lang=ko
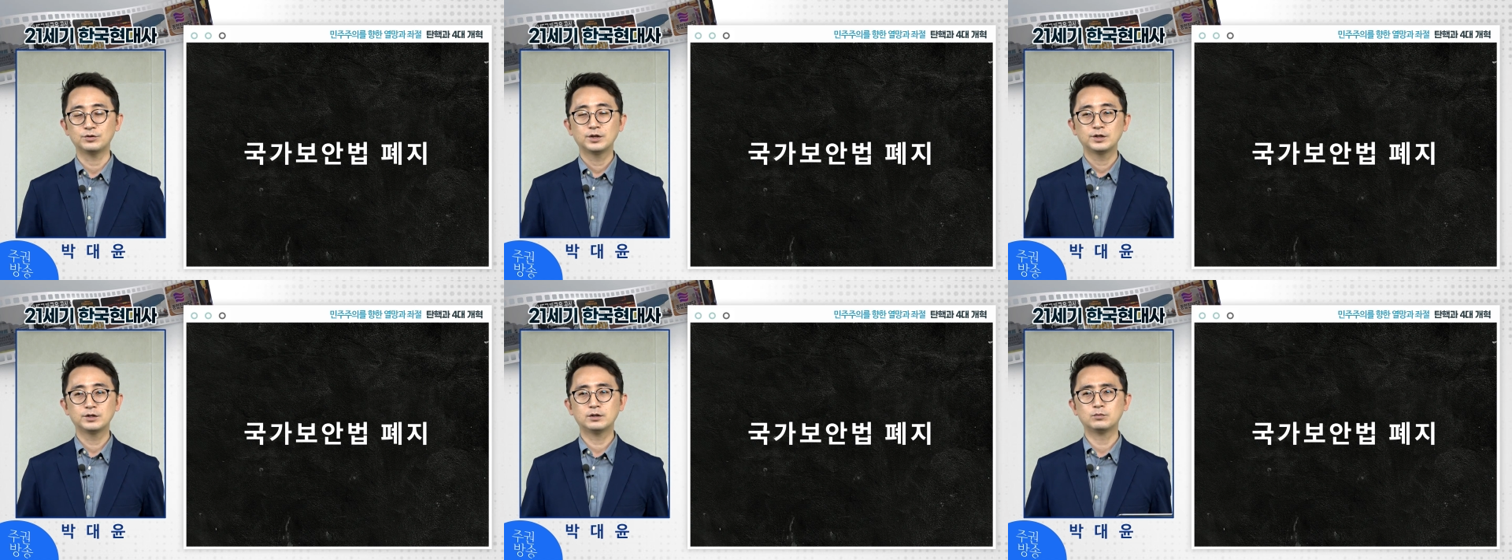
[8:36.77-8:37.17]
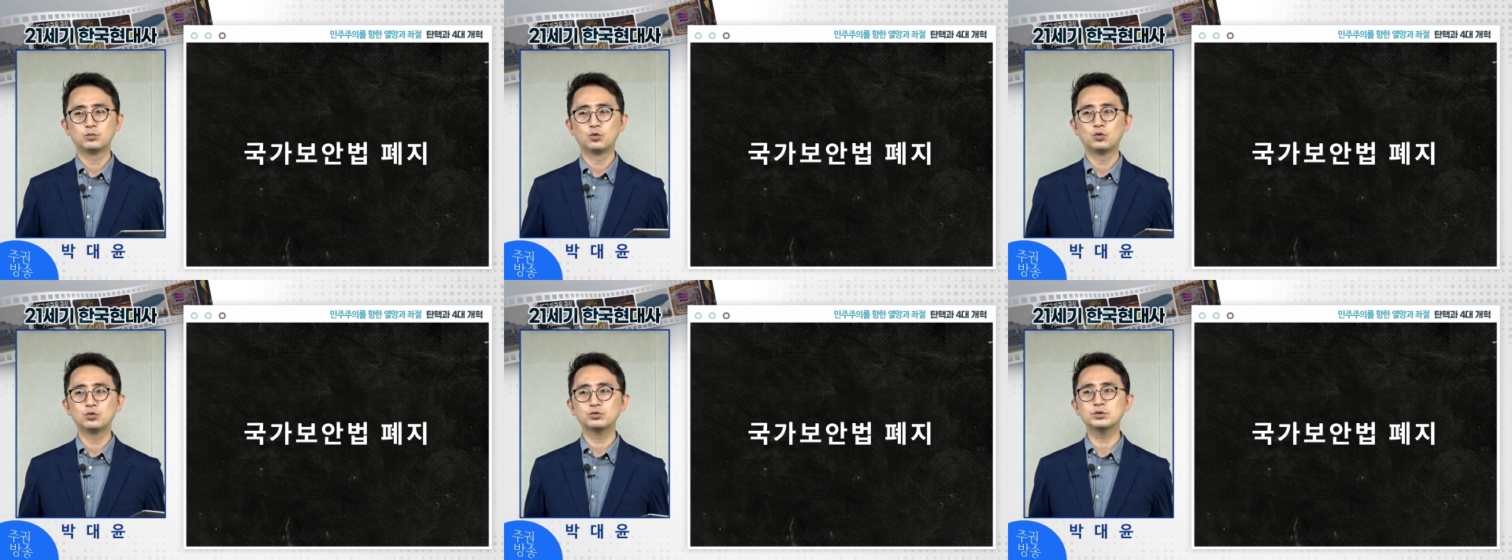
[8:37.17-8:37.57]
이런
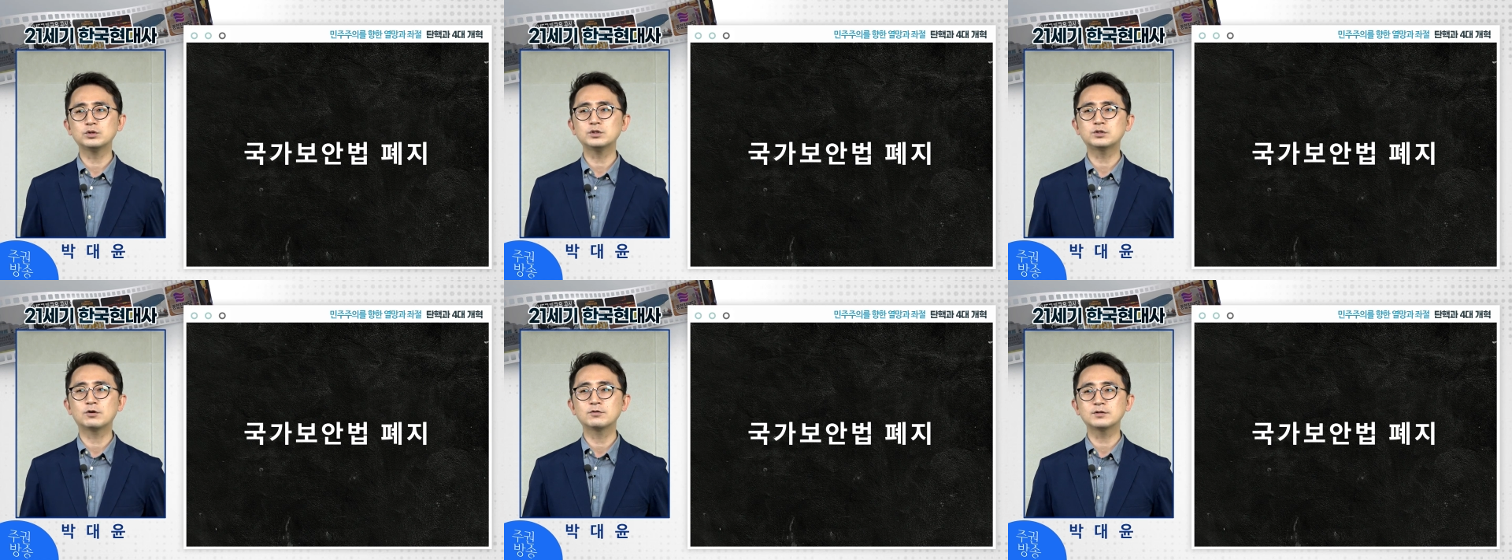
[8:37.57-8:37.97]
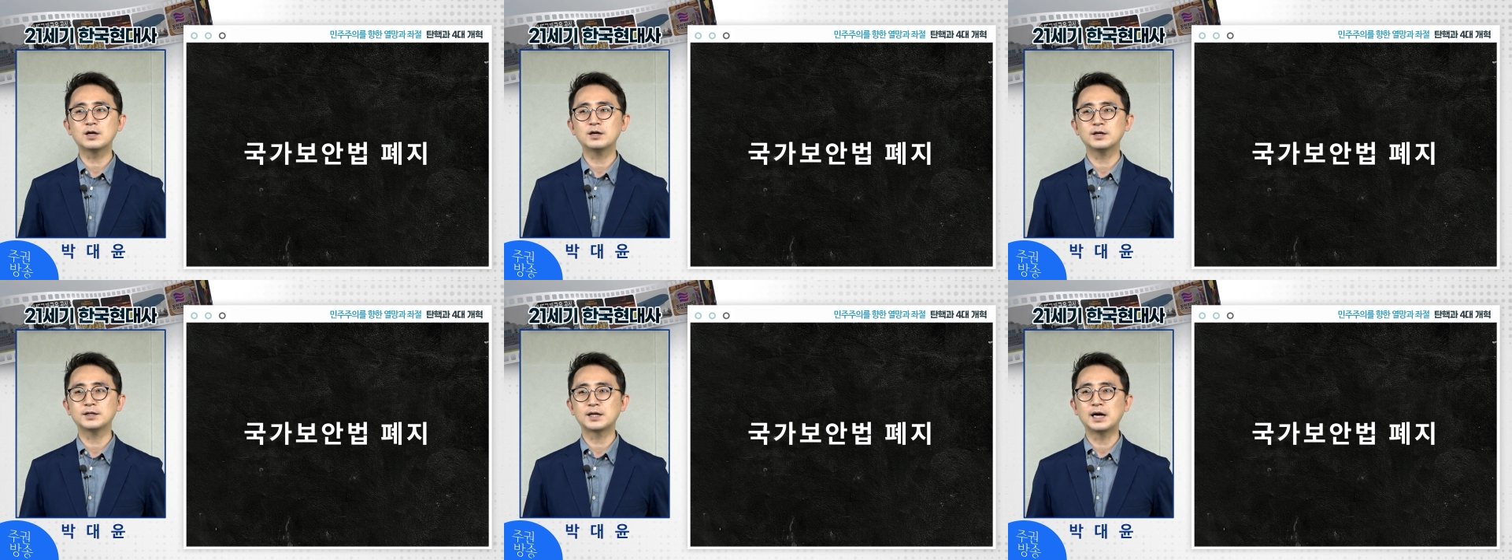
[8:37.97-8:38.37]
모든
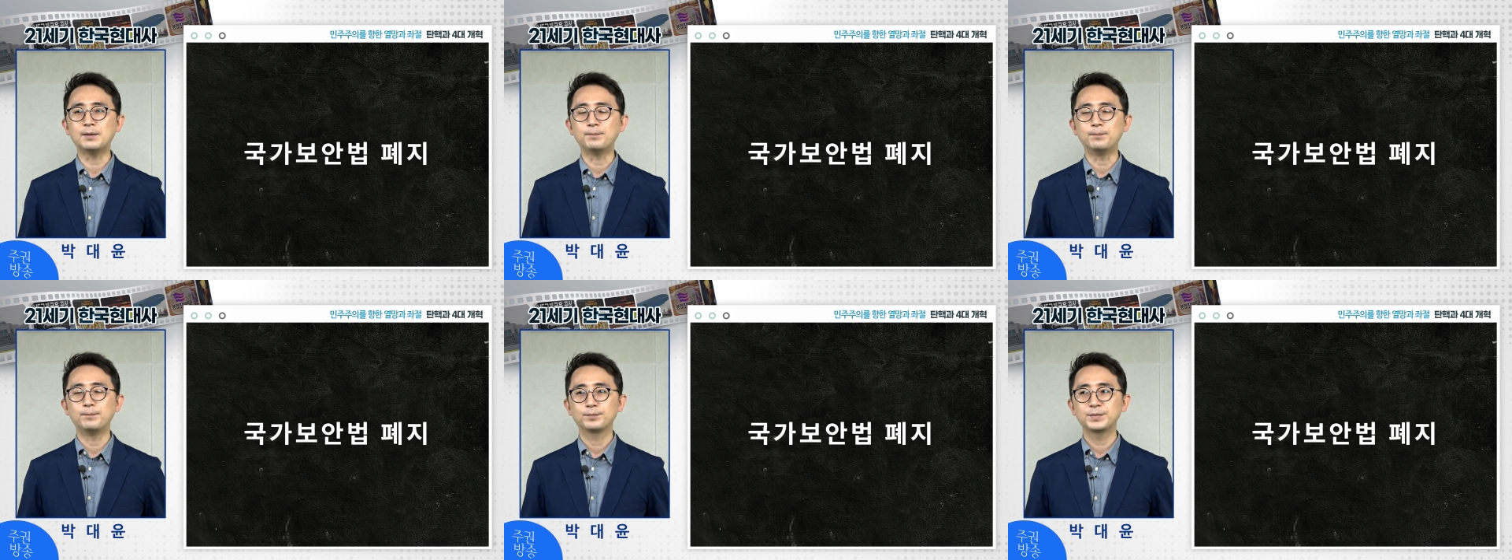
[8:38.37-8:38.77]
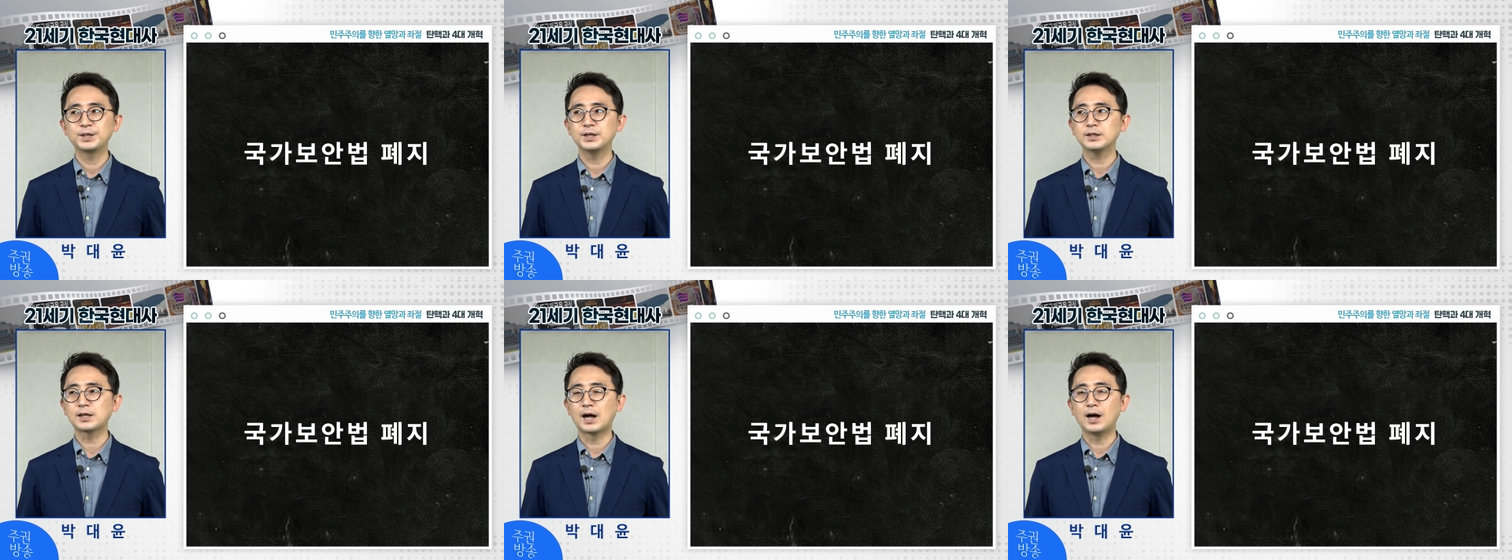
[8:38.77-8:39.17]

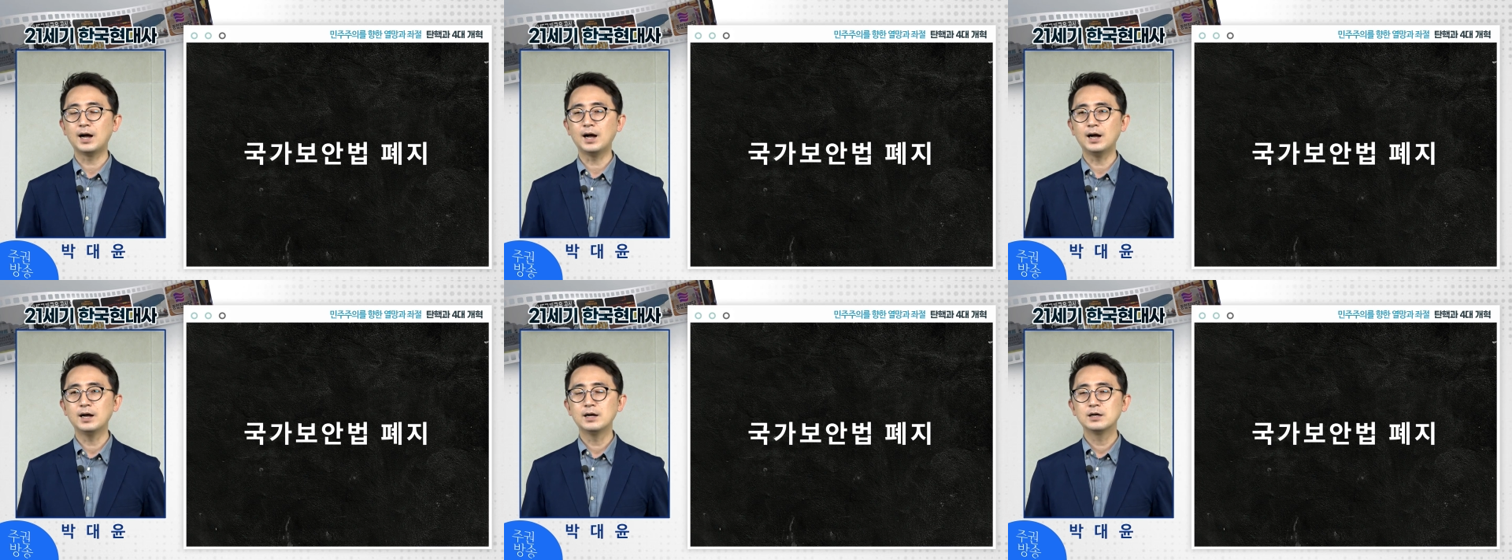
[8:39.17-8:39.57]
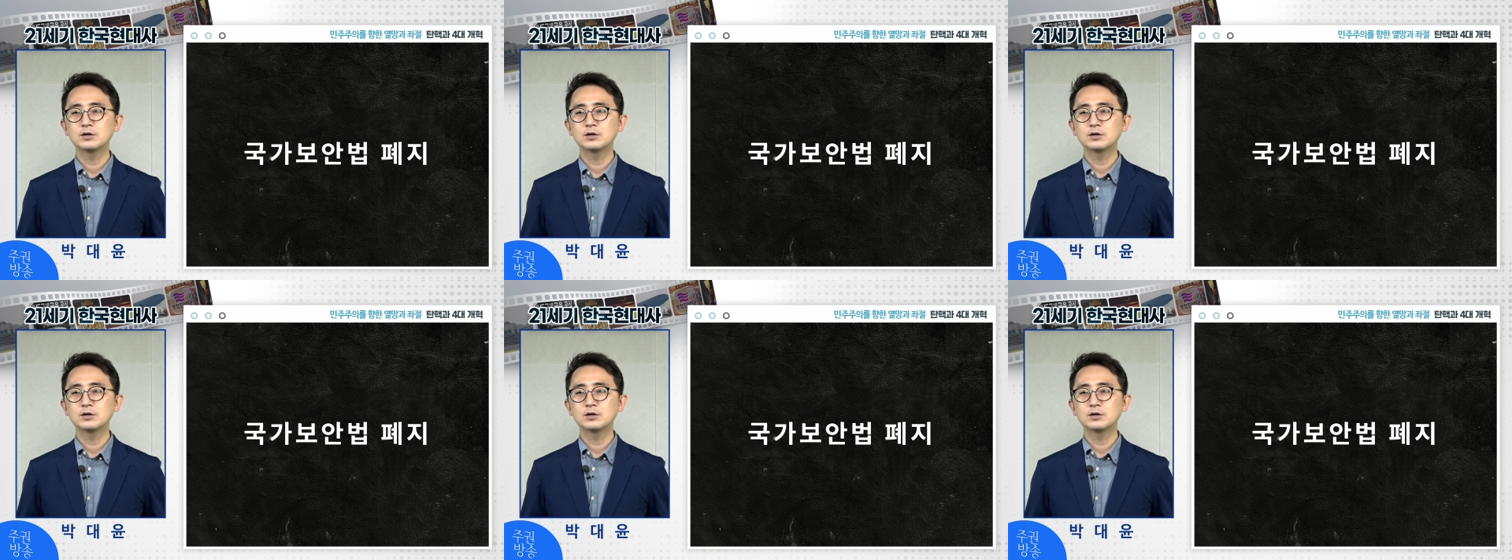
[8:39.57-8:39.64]
정상회담이 다